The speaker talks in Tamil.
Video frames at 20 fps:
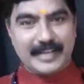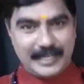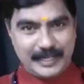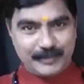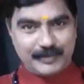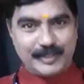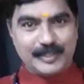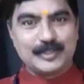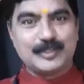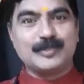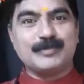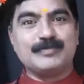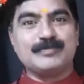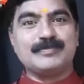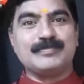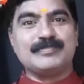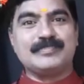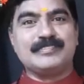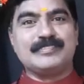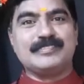அனைவருக்கும்
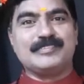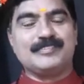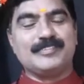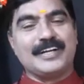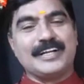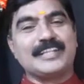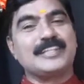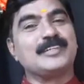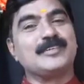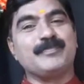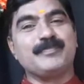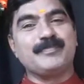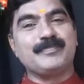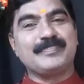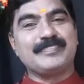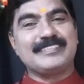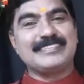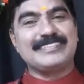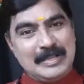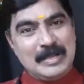வணக்கம்
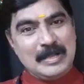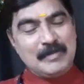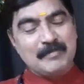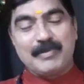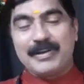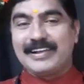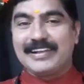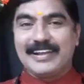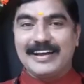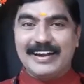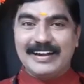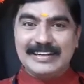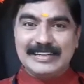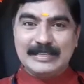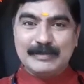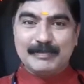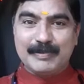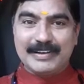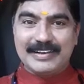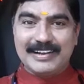
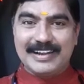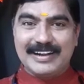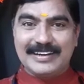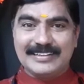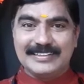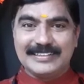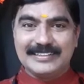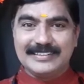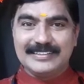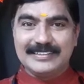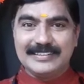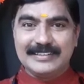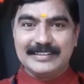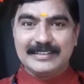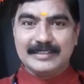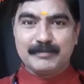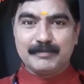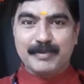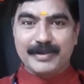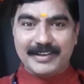பல்லாண்டு பல்லாண்டு
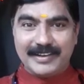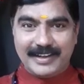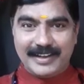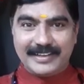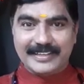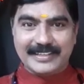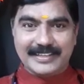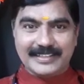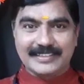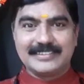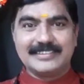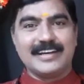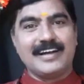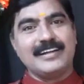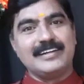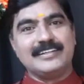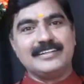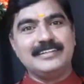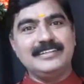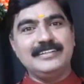
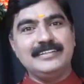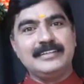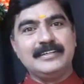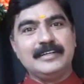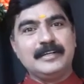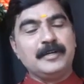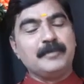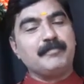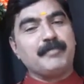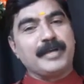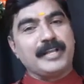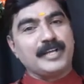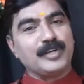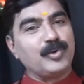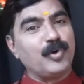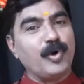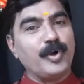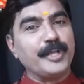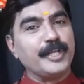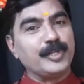பல்லாயிரத்தாண்டு பல
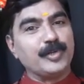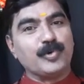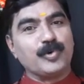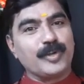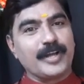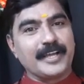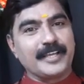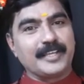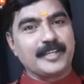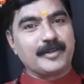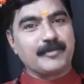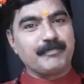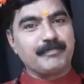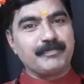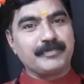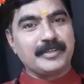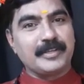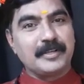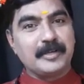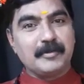கோடி
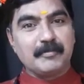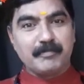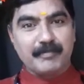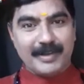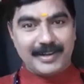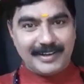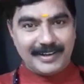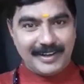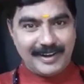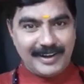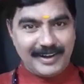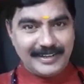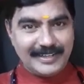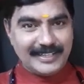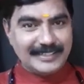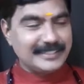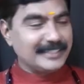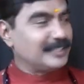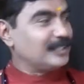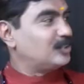நூறாயிரம்
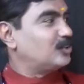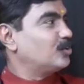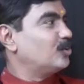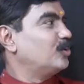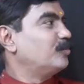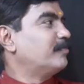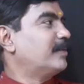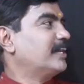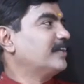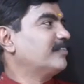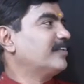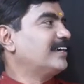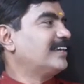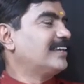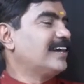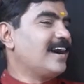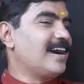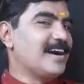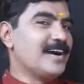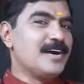மல்லாண்ட தித்தோள்
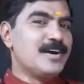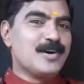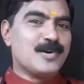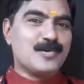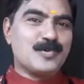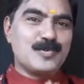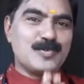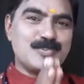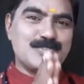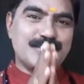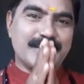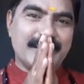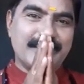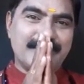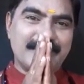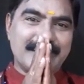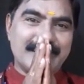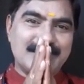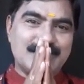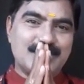மணிவண்டா உன்
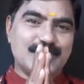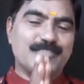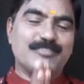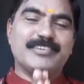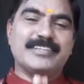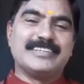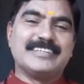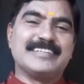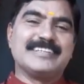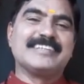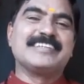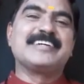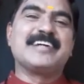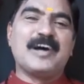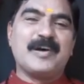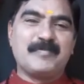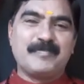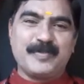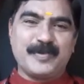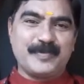சேவடி செவ்வித்திரு
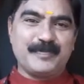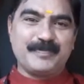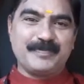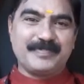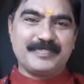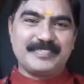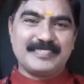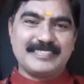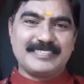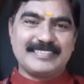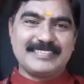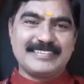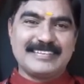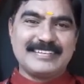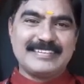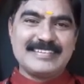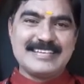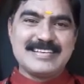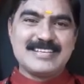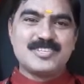காப்பு
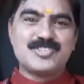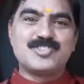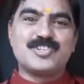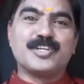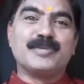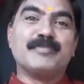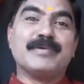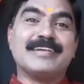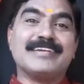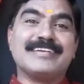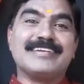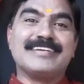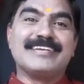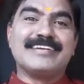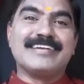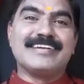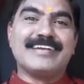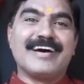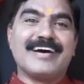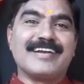ஸ்ரீமன்
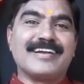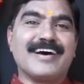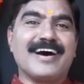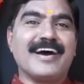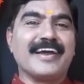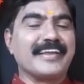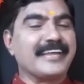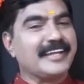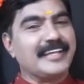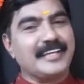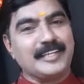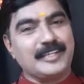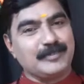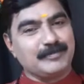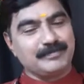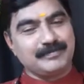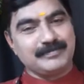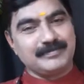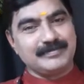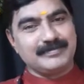
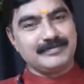நாராயணியன்